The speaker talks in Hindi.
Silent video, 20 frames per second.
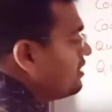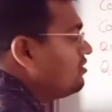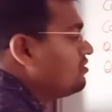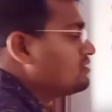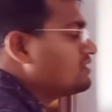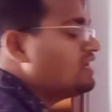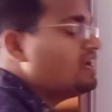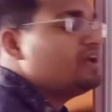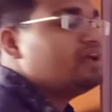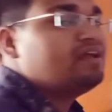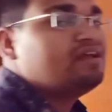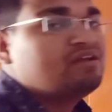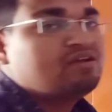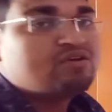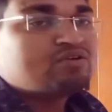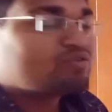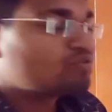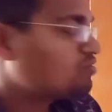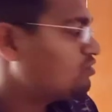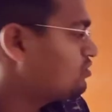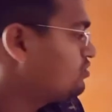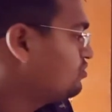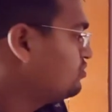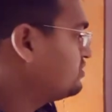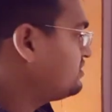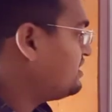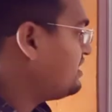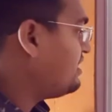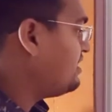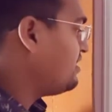क्या होता है कुड
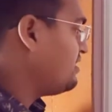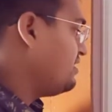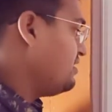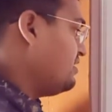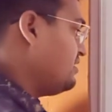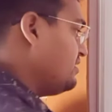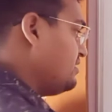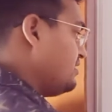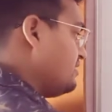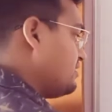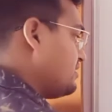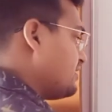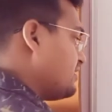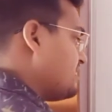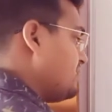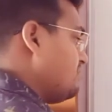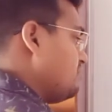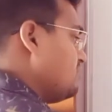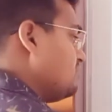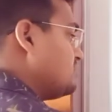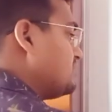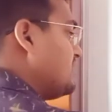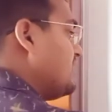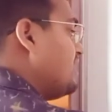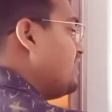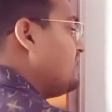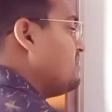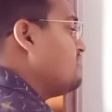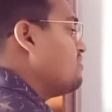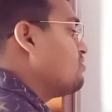होता है क्या होता
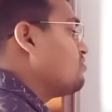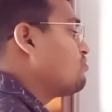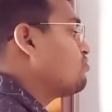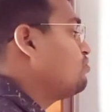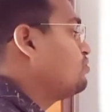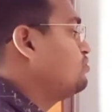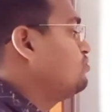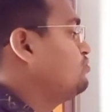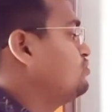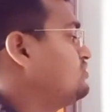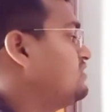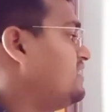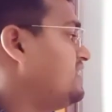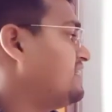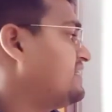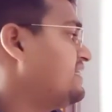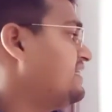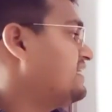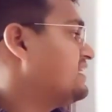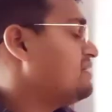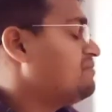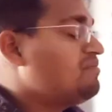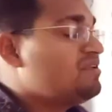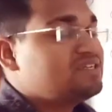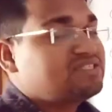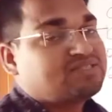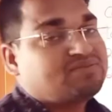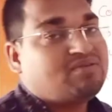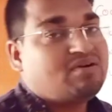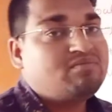है कुड होता है कैन का
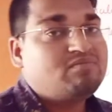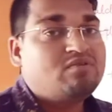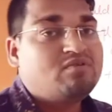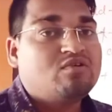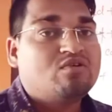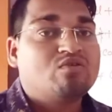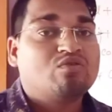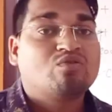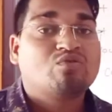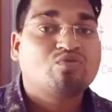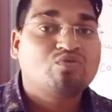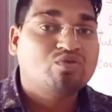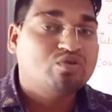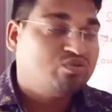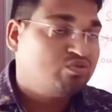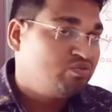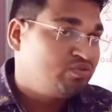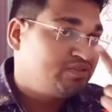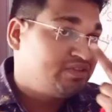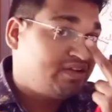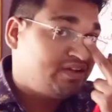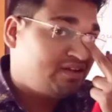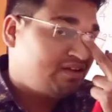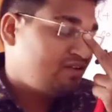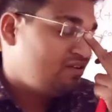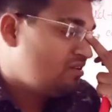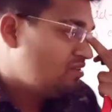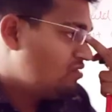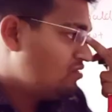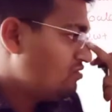पास्ट फॉर्म कुड होता
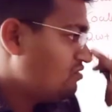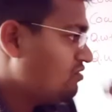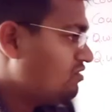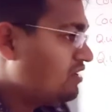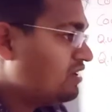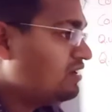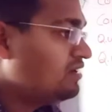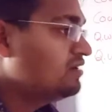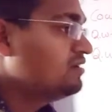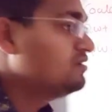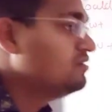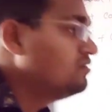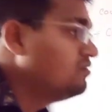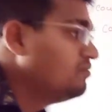है और